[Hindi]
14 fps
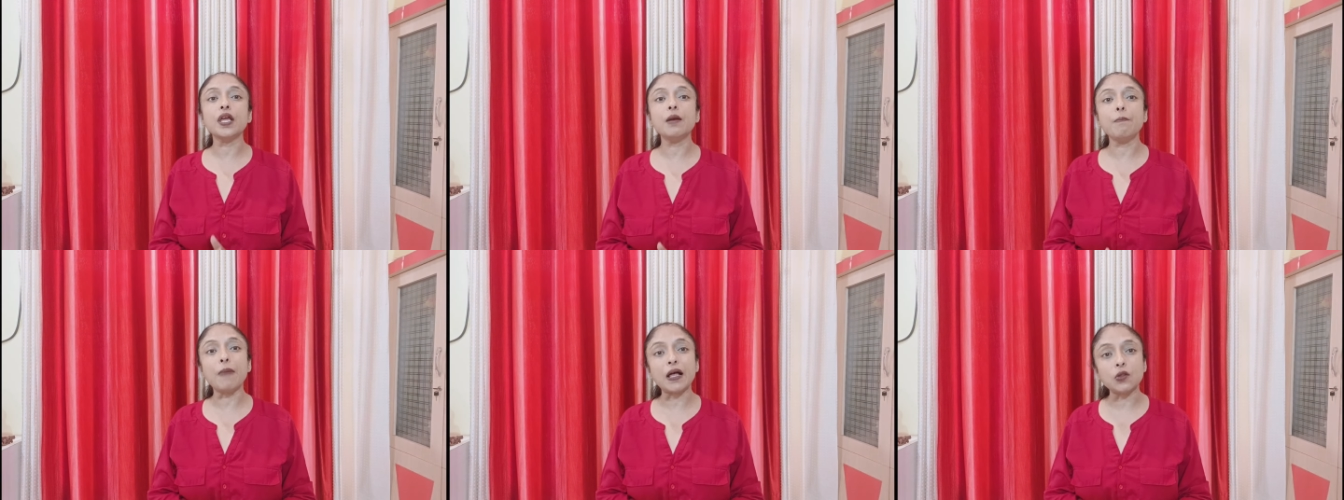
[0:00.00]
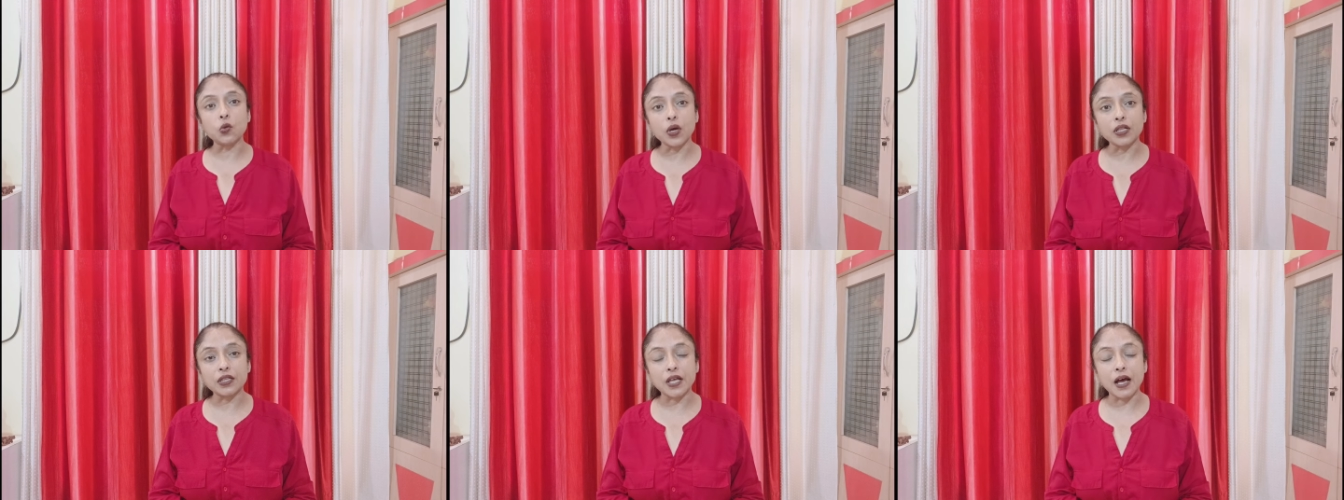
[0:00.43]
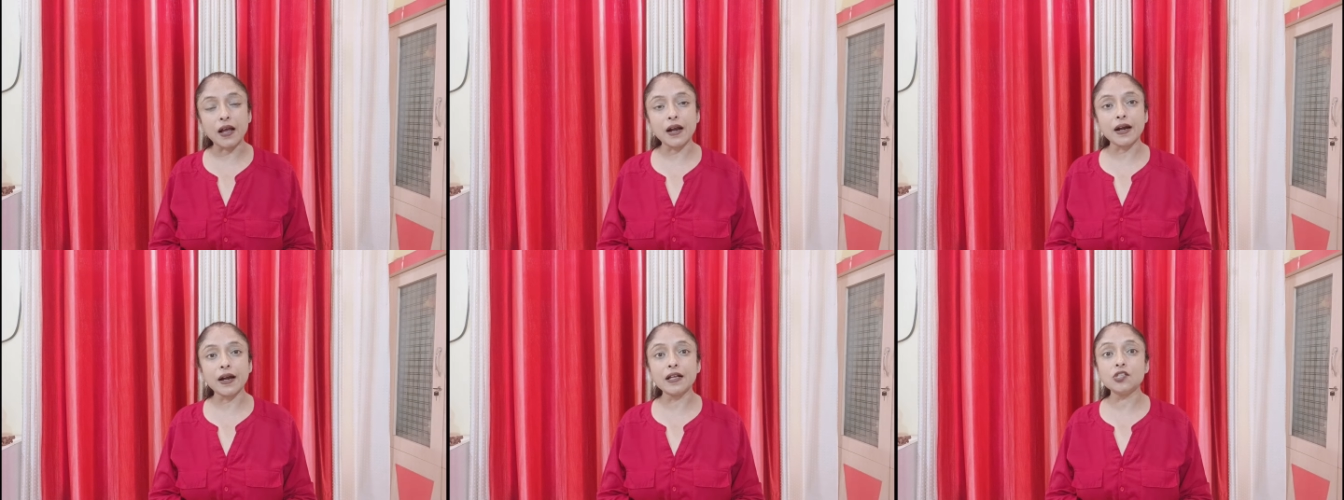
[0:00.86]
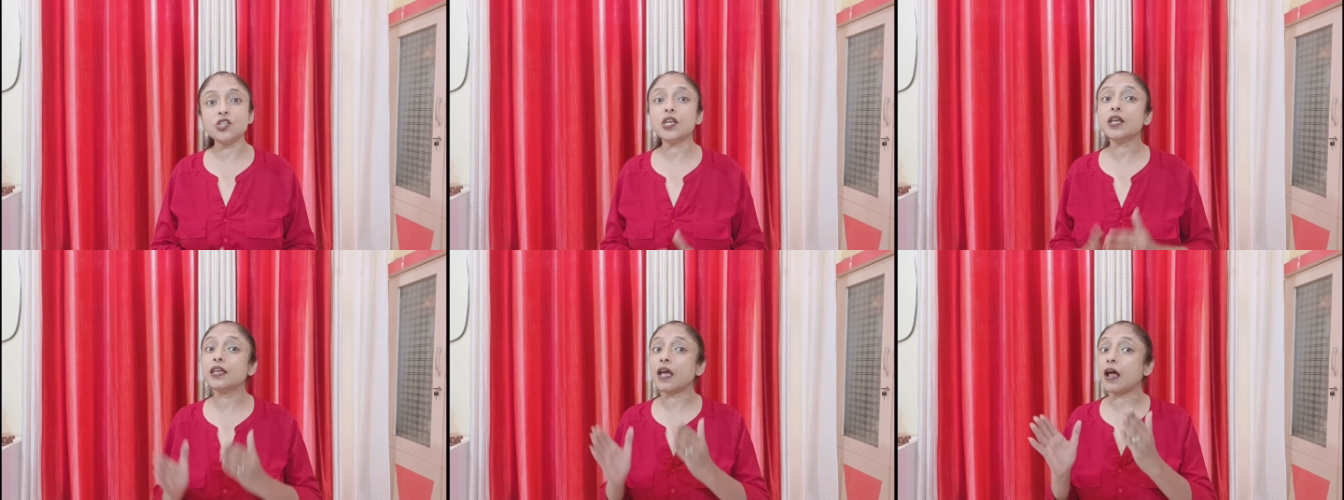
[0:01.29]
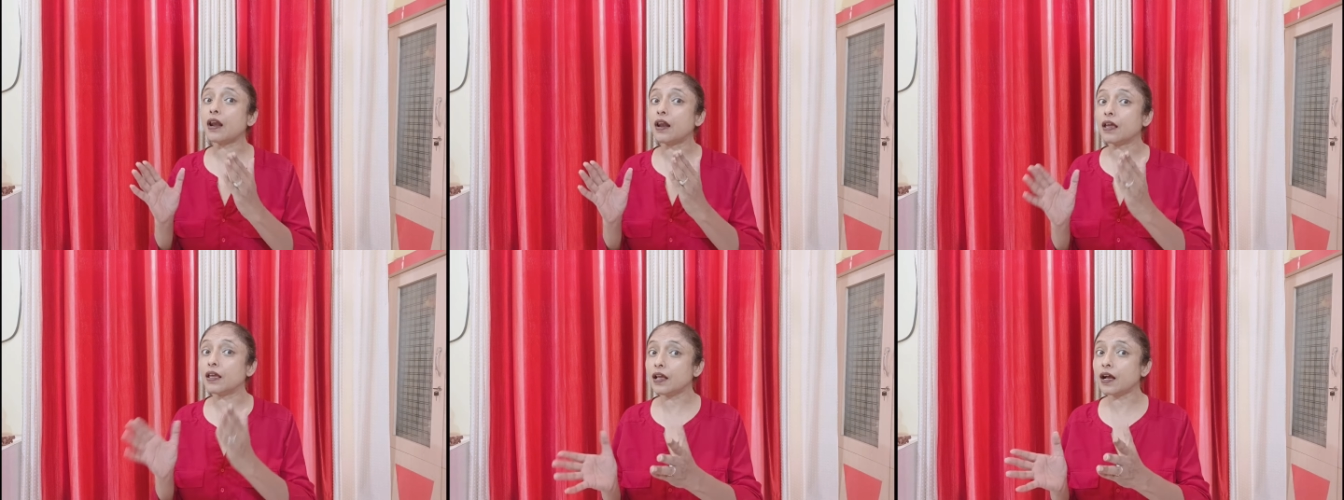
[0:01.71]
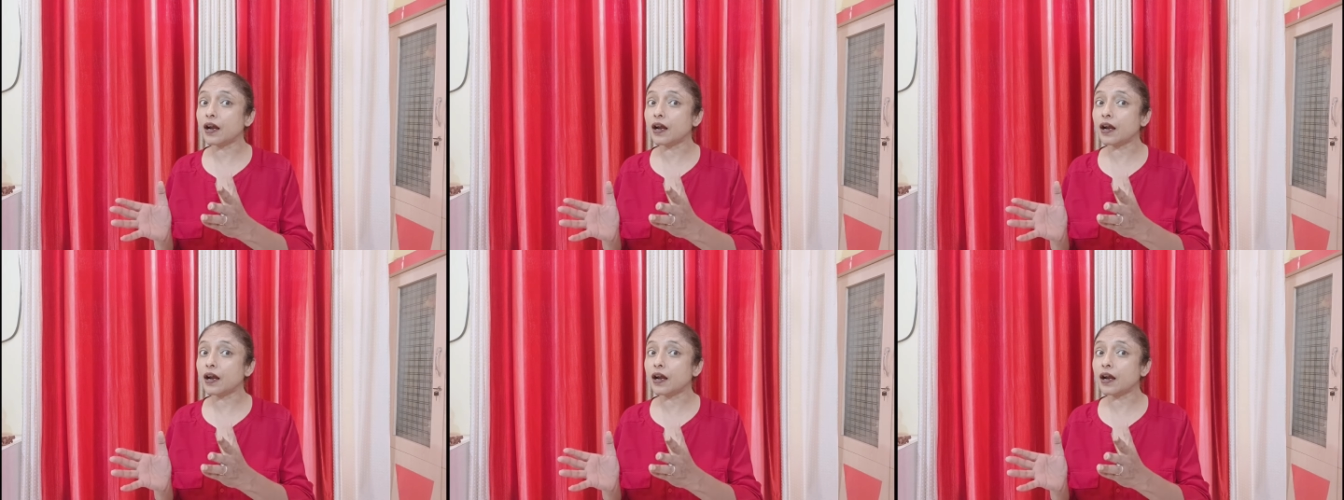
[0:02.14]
किन बातों का ध्यान रखना चाहिए क्या नहीं